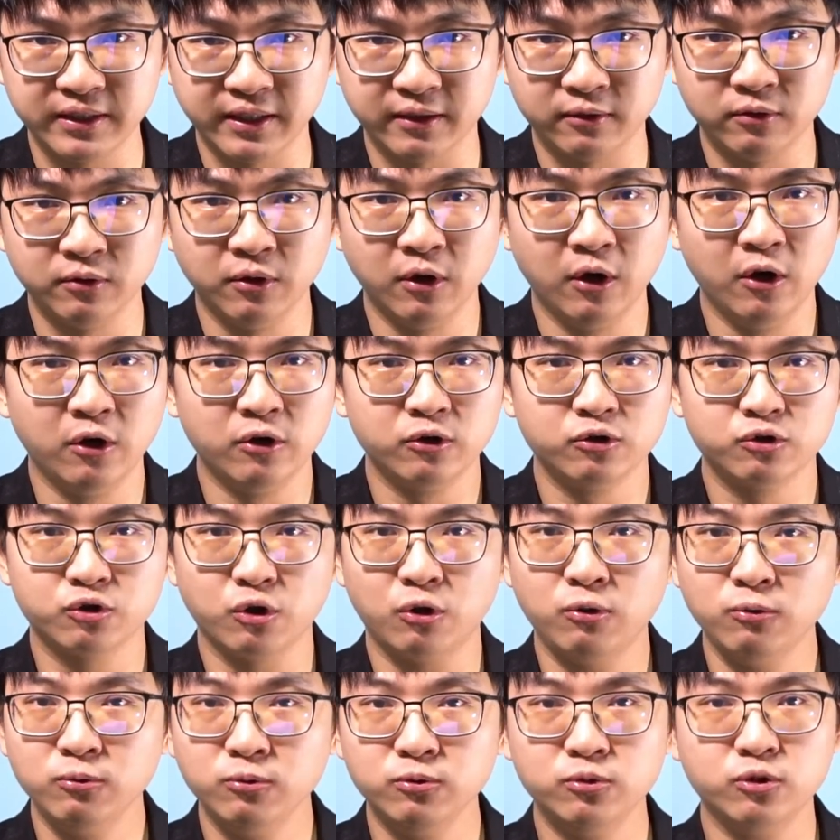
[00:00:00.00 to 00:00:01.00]
间，
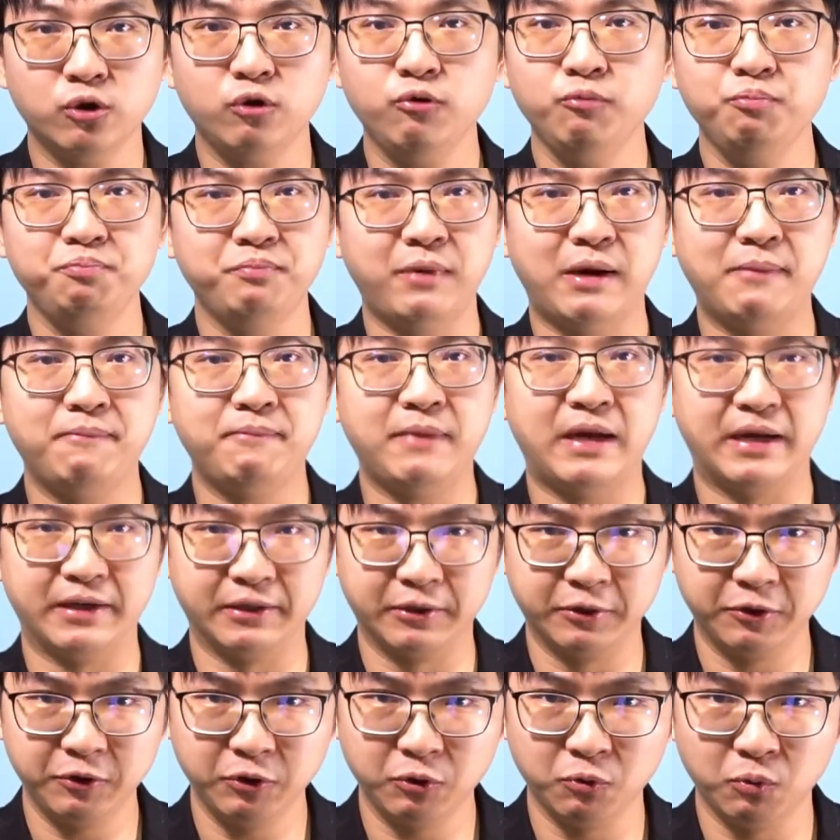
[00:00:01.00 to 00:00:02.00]
匆匆忙
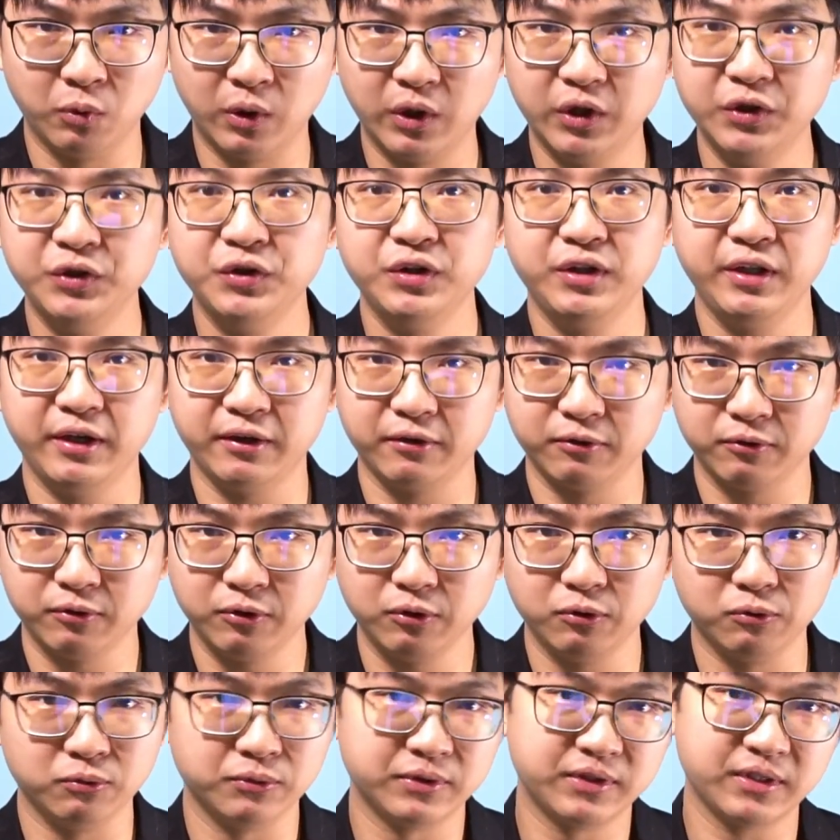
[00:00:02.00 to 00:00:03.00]
忙有恩典，
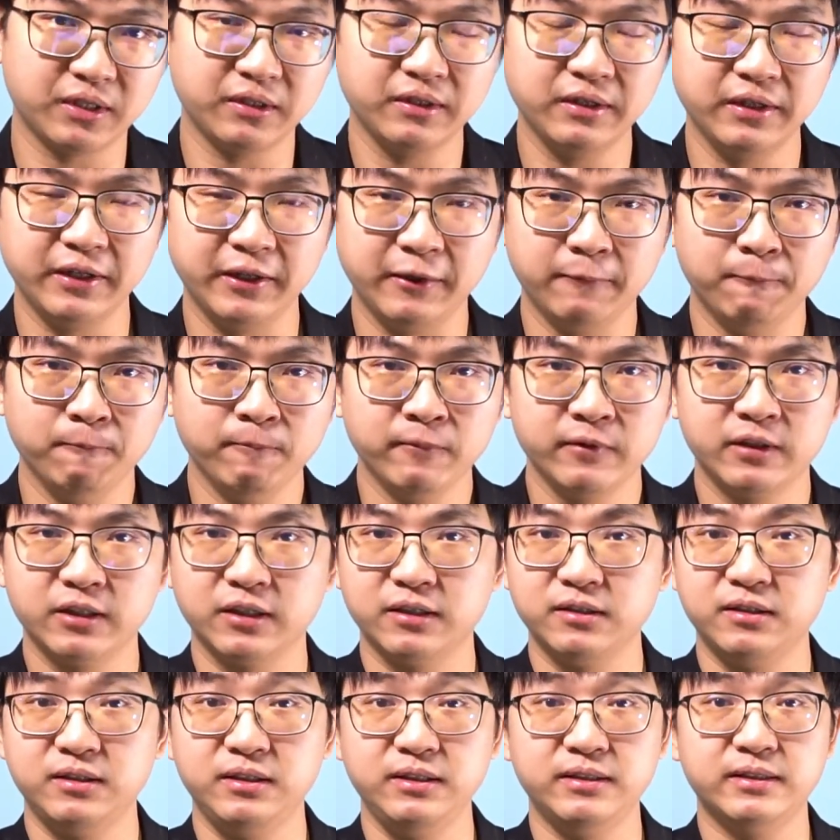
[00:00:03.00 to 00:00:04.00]
有真理。这
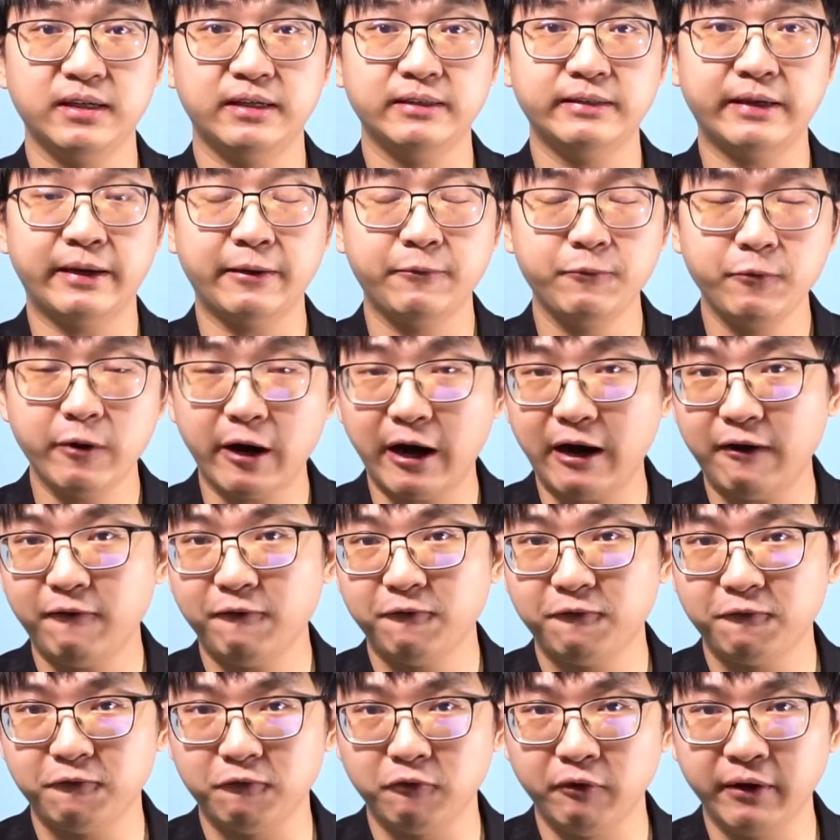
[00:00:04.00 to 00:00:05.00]
个记载在约翰
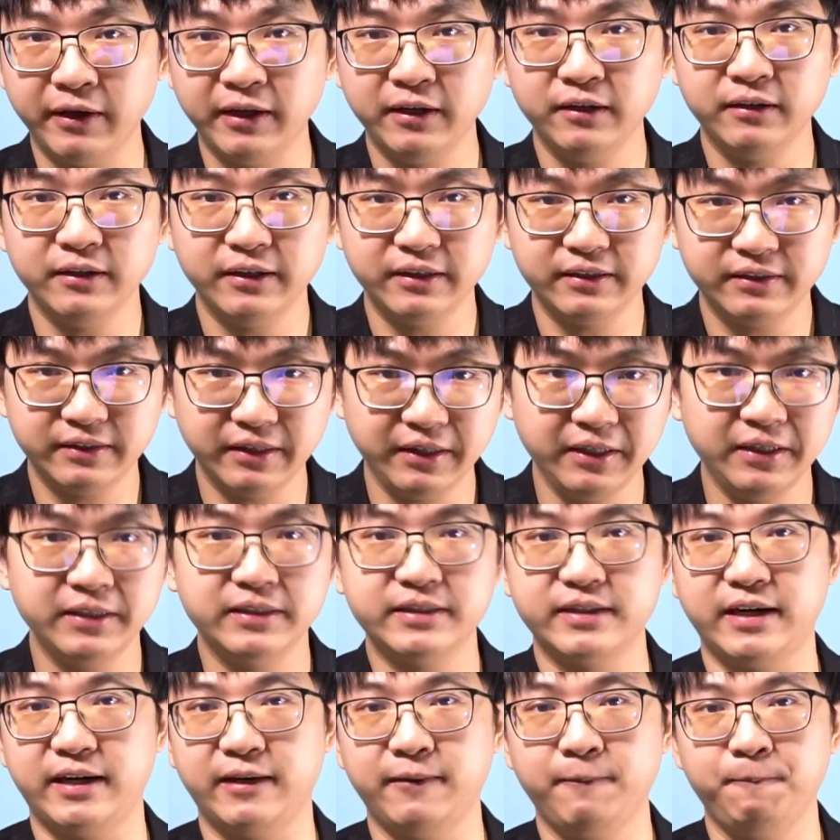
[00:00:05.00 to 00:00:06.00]
福音第一
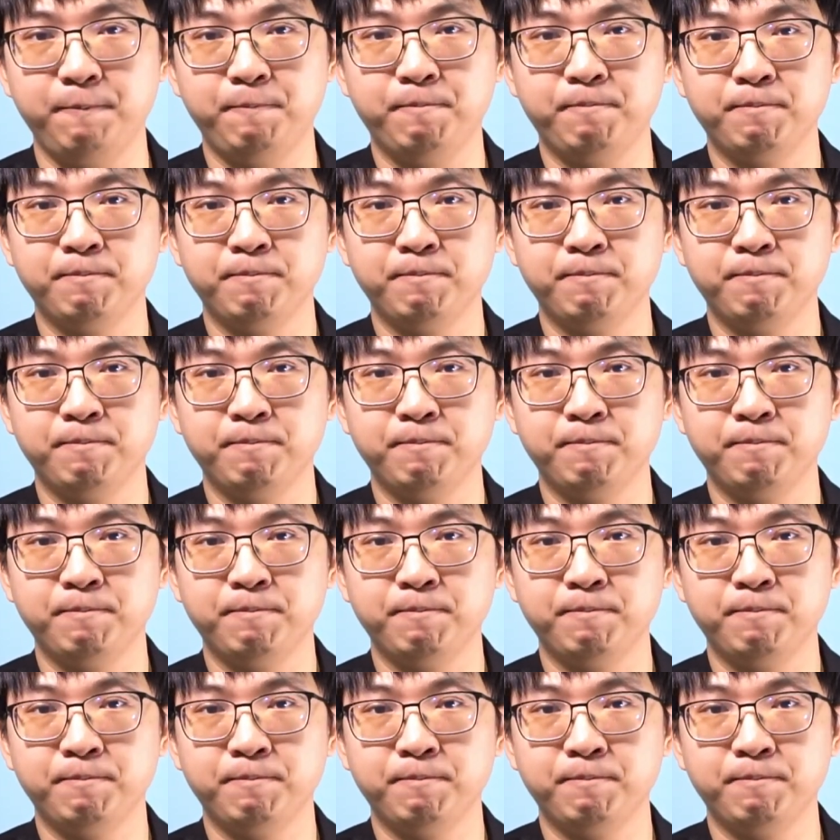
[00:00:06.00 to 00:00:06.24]
章。